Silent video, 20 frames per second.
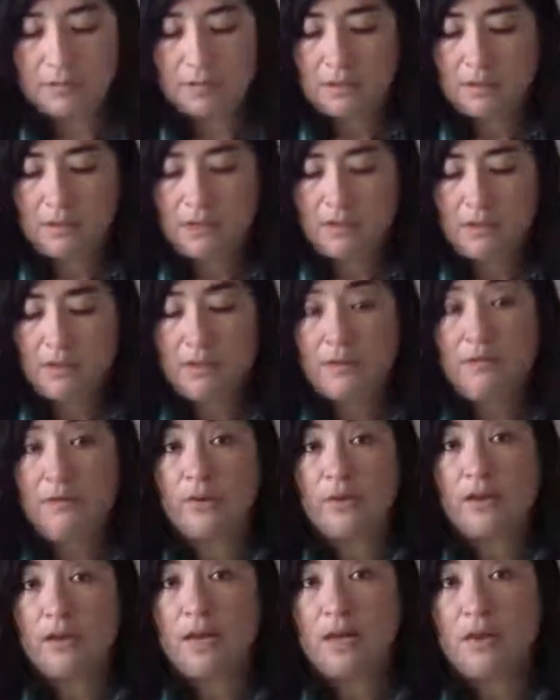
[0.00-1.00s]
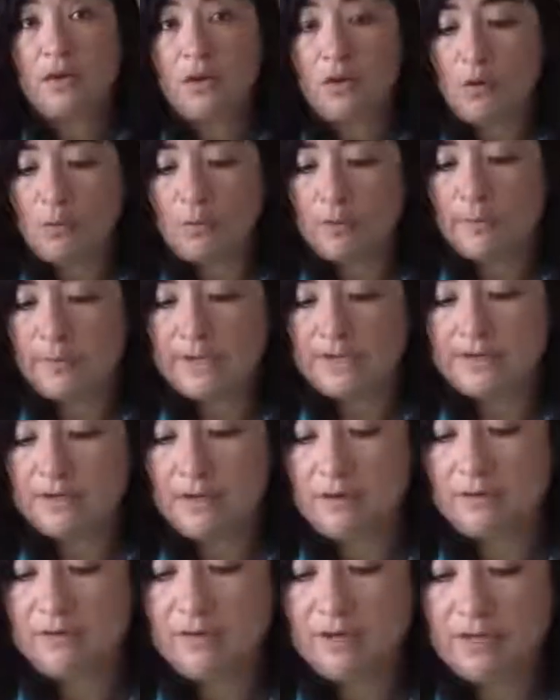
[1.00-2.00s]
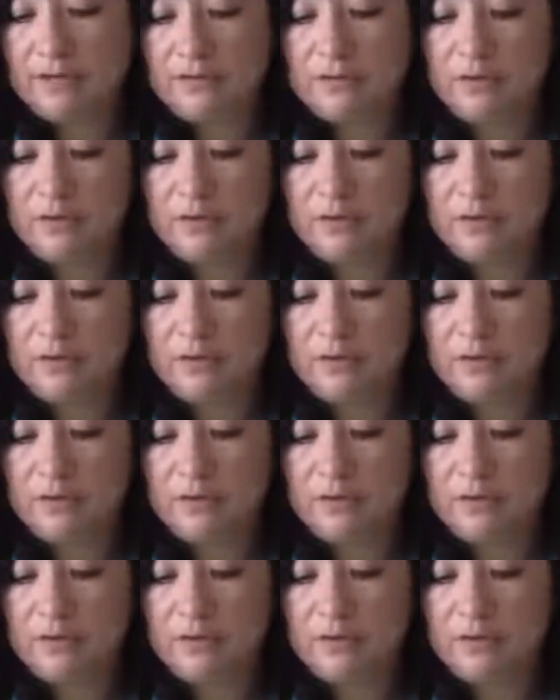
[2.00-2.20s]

que lo he forrado con papel celofán